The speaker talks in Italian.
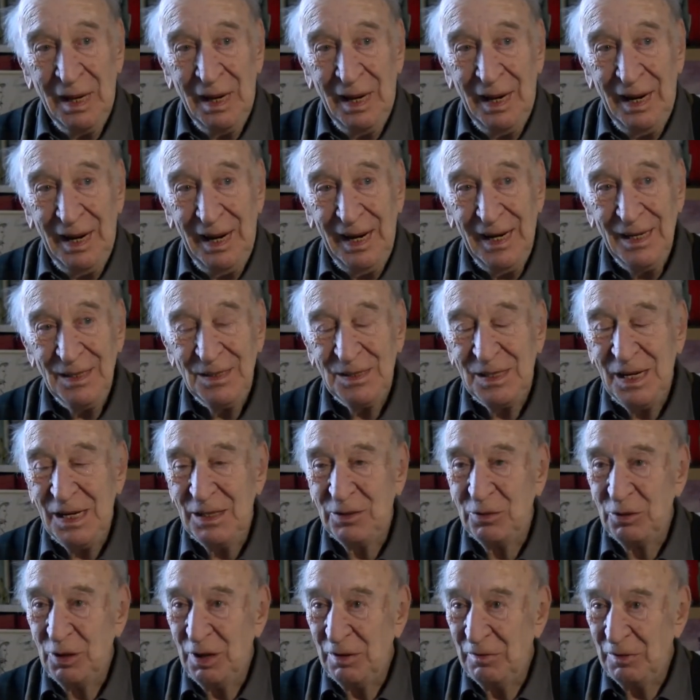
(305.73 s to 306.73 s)
È
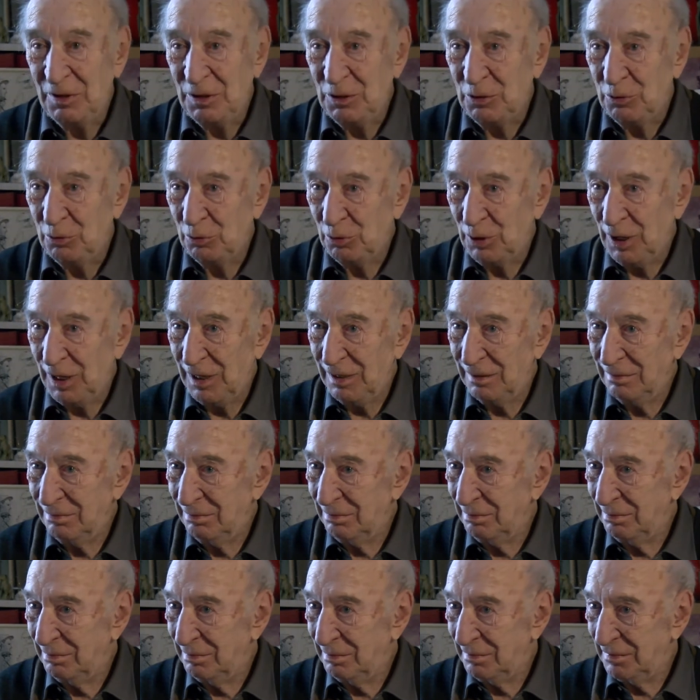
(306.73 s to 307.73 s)
stata un'avventura
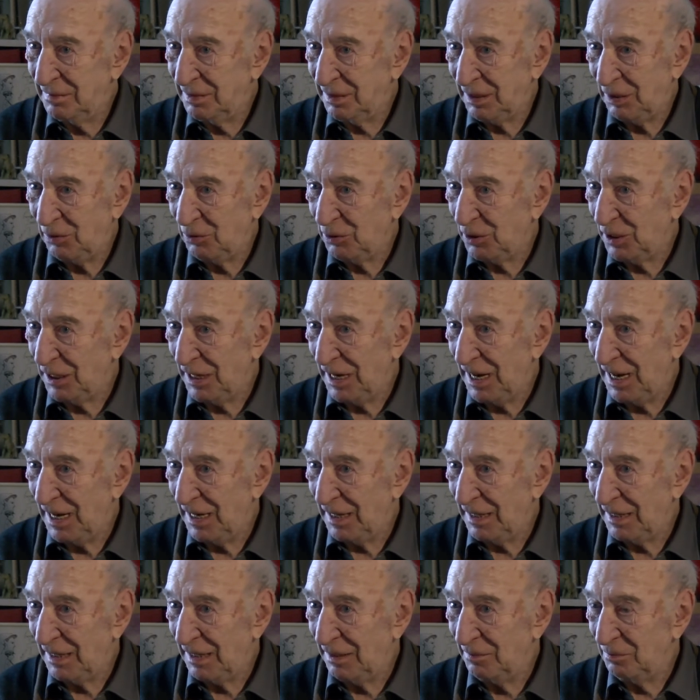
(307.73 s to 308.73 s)

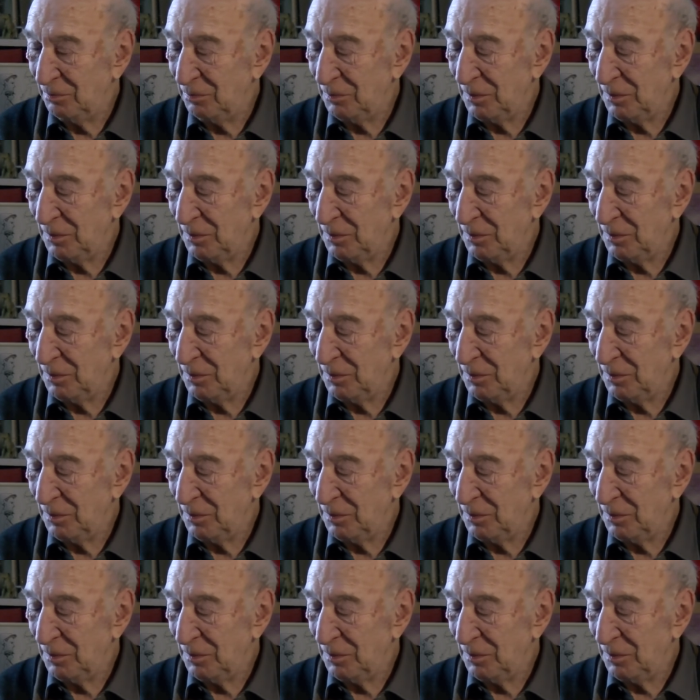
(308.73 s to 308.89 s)
straordinaria,